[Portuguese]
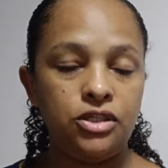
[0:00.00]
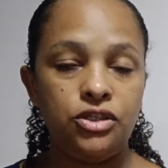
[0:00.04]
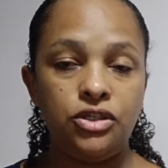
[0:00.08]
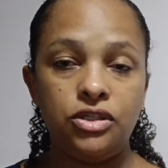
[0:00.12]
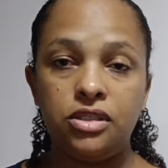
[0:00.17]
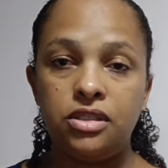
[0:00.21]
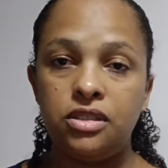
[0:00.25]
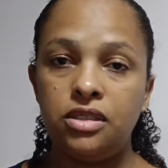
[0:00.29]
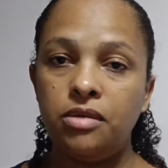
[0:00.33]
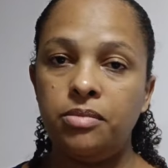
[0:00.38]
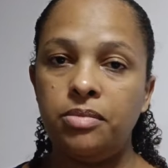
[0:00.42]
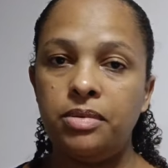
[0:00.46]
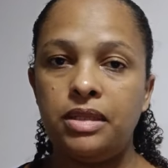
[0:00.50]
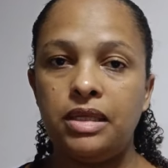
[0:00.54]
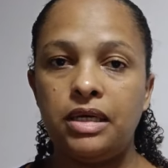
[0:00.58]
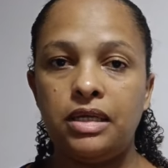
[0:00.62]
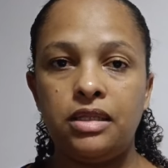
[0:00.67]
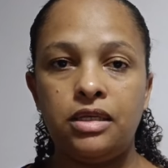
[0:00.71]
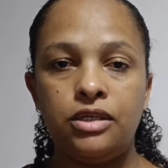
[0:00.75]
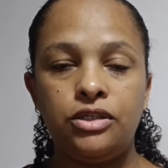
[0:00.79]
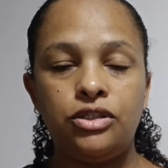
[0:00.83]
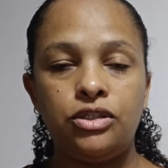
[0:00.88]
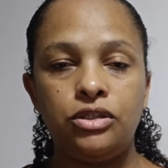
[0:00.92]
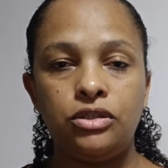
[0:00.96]
a gente sempre tá
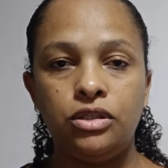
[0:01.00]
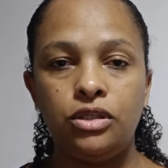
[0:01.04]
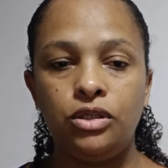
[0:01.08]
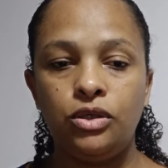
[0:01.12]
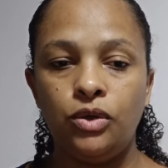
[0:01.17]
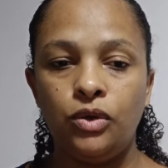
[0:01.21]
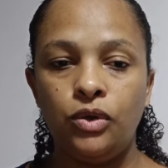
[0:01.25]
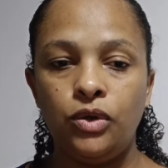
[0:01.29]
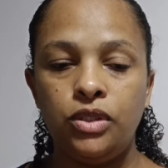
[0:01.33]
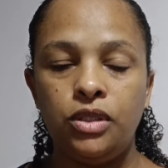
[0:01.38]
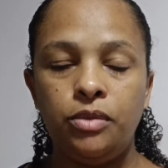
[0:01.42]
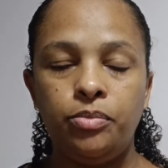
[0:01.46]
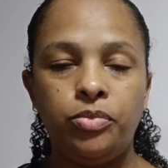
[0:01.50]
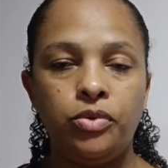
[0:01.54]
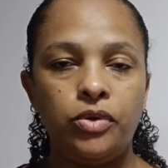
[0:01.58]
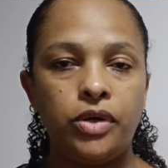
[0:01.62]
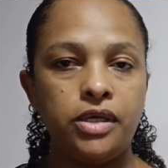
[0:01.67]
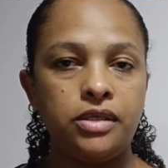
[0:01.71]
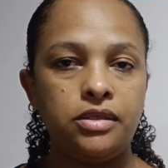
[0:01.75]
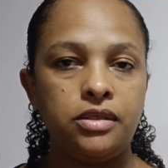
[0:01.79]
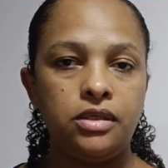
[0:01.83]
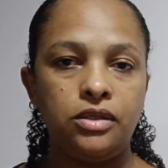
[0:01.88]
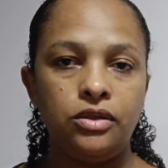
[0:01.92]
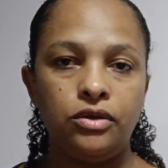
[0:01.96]
deixando em ordem, porque
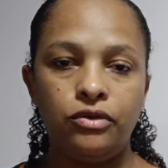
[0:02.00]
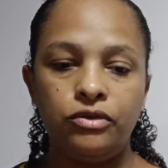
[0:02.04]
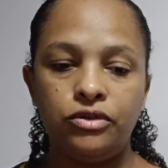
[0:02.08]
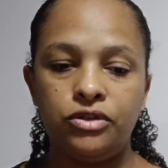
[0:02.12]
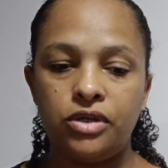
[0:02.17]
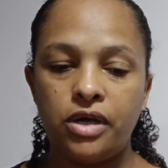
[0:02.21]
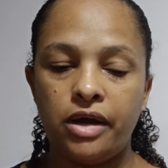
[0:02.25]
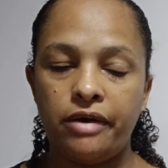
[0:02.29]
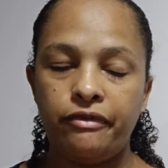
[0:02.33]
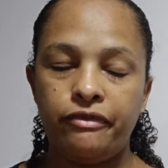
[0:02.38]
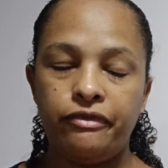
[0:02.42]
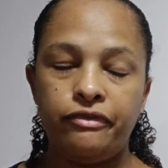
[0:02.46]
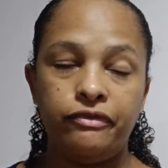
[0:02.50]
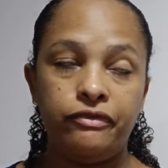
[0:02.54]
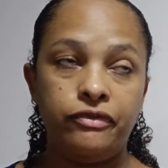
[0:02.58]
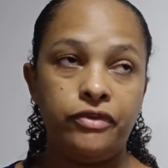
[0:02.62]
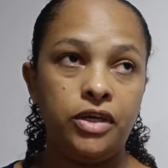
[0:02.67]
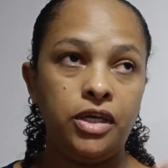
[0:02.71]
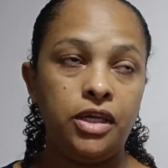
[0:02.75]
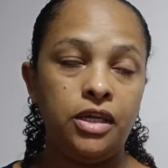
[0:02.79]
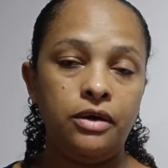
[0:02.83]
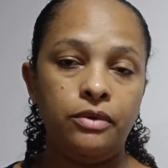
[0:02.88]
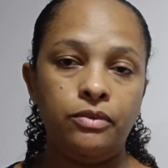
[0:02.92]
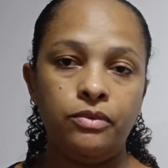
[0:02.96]
senão já
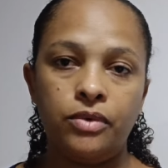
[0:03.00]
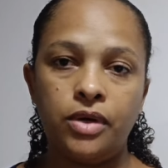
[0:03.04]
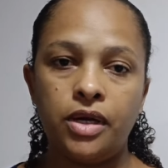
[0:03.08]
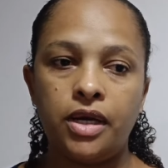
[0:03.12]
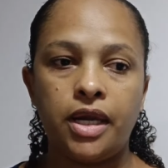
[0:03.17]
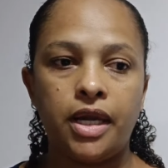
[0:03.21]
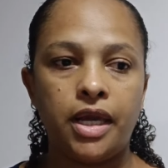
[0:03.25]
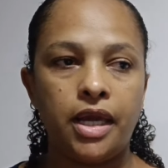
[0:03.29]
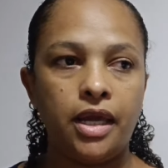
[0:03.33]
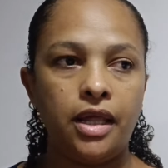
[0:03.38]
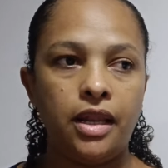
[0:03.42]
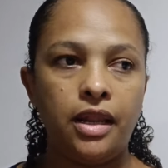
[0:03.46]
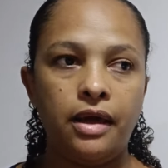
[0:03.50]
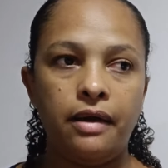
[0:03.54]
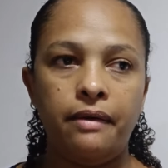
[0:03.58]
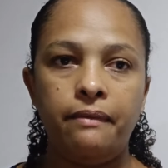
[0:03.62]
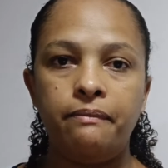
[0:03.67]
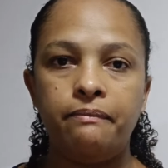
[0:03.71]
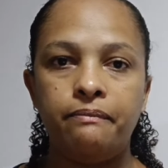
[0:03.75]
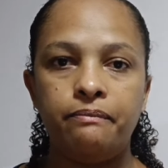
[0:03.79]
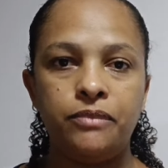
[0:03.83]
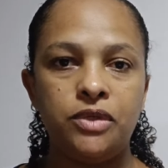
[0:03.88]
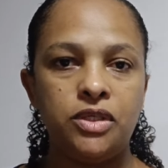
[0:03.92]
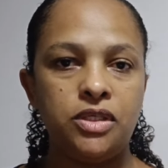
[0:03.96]
vira uma
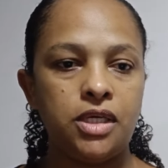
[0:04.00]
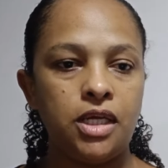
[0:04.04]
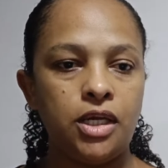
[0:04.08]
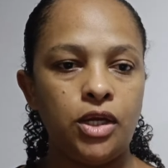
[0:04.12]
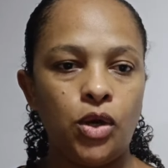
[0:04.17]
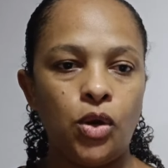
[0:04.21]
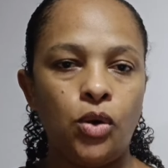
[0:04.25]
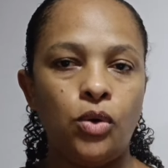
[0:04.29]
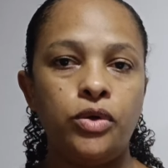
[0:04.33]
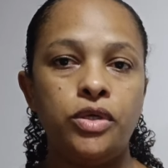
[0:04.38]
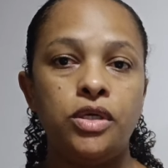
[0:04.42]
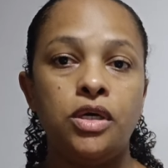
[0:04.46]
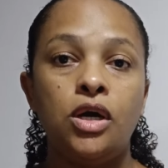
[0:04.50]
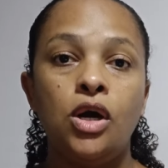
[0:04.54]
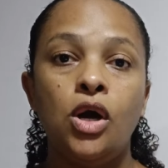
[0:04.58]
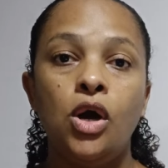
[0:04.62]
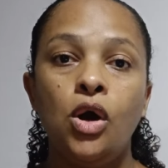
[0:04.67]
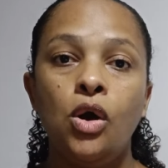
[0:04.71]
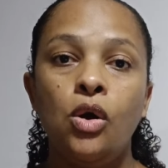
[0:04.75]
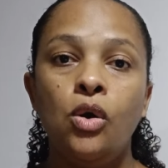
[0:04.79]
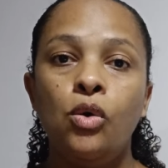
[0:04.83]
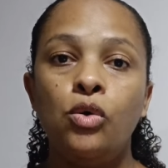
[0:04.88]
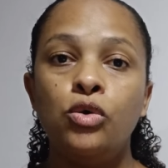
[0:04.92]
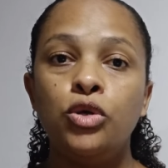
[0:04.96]
aquela misericórdia.
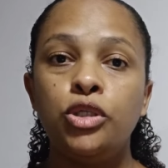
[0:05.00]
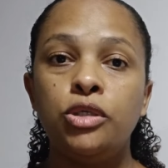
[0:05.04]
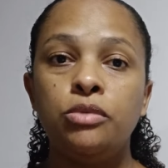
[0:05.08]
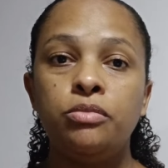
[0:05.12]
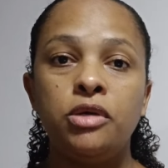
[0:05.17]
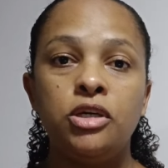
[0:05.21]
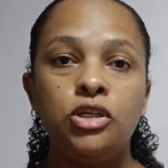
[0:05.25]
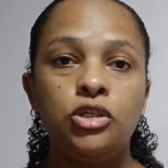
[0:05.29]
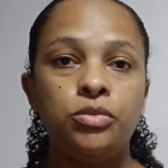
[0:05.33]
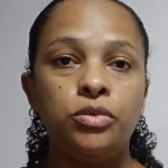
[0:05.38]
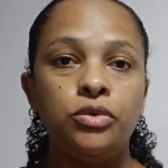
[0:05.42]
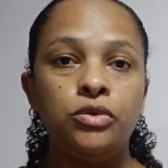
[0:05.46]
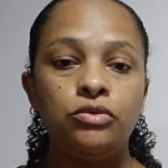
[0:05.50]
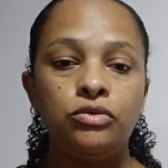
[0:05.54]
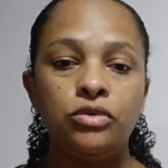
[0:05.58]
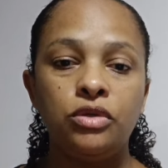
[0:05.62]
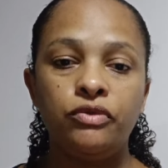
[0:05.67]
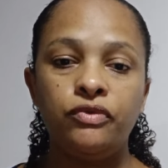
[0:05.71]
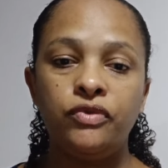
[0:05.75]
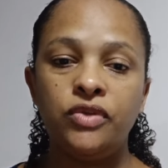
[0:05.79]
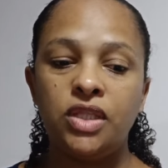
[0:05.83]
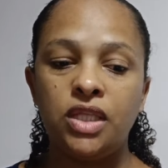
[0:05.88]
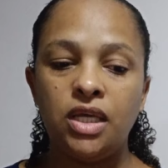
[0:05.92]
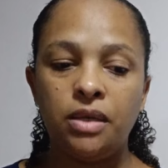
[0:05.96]
Hoje mesmo eu não
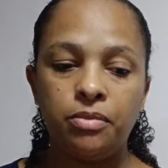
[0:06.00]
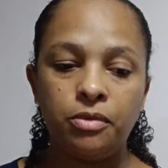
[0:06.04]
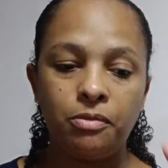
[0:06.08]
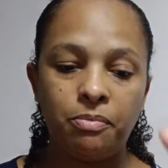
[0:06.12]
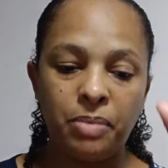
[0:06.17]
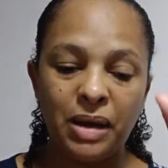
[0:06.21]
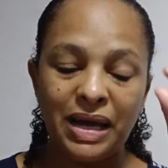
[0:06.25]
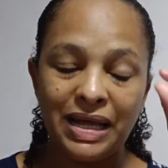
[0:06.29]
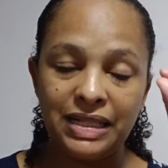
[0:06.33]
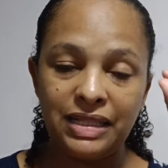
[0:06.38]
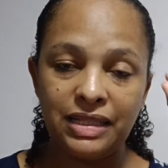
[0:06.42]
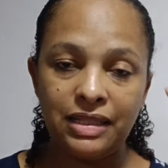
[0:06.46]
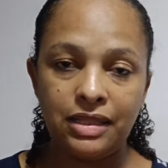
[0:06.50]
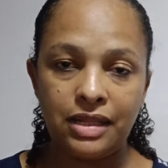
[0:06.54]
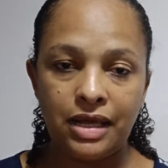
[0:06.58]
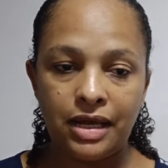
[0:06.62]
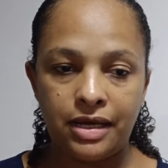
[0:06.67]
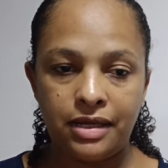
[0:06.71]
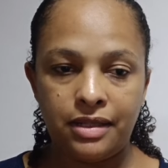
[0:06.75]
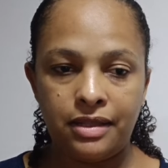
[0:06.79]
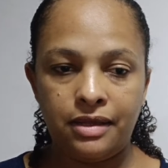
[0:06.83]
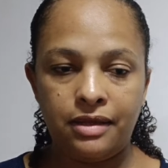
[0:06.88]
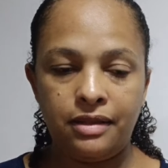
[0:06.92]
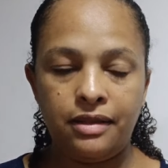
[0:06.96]
tive tempo para
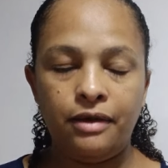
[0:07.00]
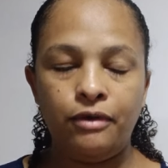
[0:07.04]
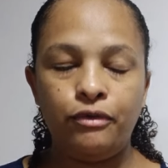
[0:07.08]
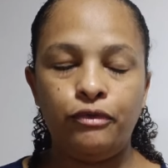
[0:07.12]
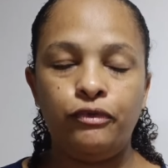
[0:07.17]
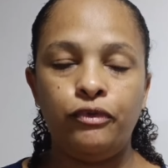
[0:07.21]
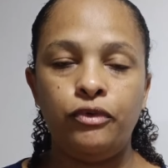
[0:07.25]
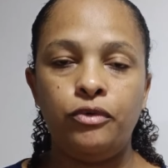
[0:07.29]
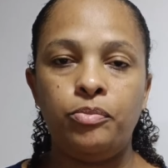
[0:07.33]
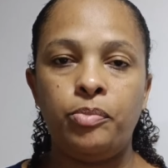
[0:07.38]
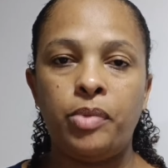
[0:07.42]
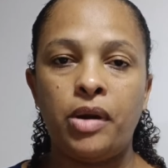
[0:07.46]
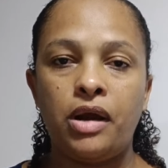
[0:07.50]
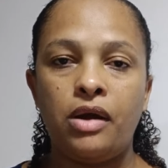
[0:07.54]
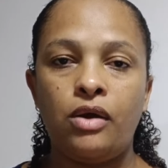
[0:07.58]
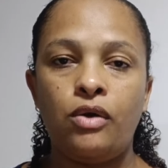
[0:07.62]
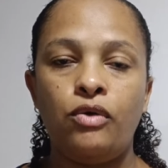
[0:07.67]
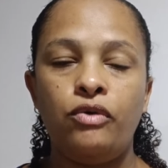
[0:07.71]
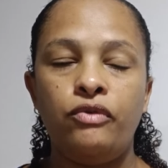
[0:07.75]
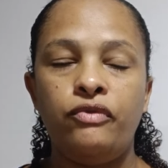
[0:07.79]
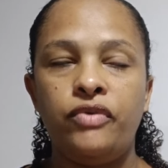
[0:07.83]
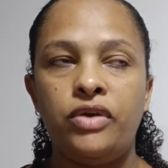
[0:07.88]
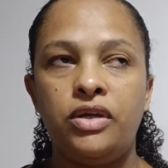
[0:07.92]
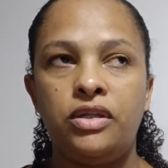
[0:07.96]
nada, né? Eu fui para a
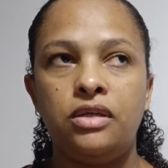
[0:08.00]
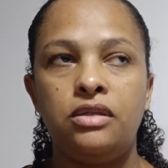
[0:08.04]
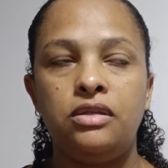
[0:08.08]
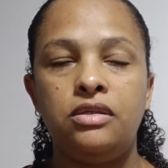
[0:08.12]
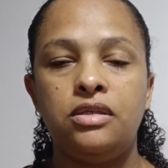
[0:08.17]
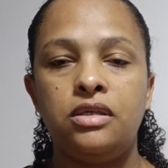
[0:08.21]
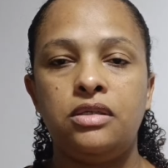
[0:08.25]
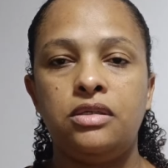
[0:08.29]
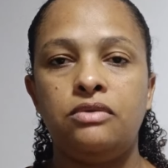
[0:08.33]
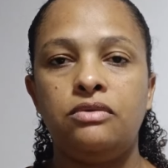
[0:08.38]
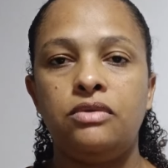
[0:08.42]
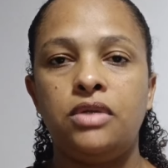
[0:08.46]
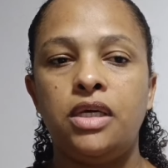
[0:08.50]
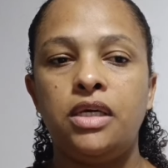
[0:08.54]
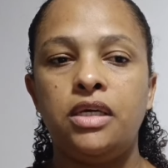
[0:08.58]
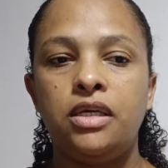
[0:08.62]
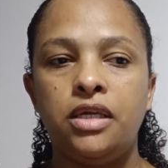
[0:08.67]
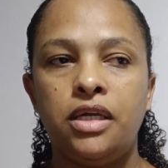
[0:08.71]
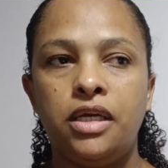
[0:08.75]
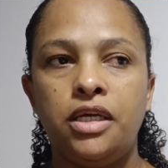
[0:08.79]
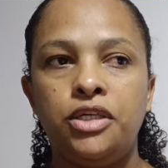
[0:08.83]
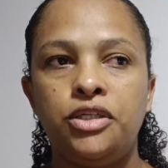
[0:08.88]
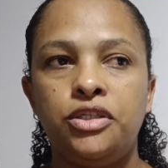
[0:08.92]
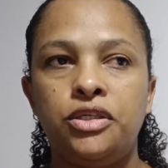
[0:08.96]
confraternização da
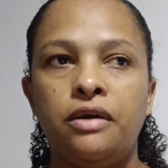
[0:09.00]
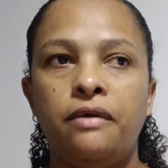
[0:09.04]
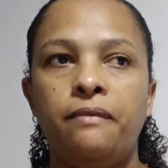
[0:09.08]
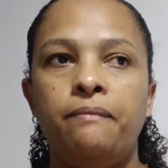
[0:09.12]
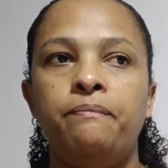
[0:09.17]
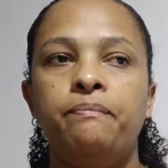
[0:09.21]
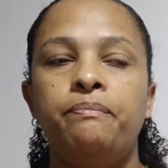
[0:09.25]
igreja.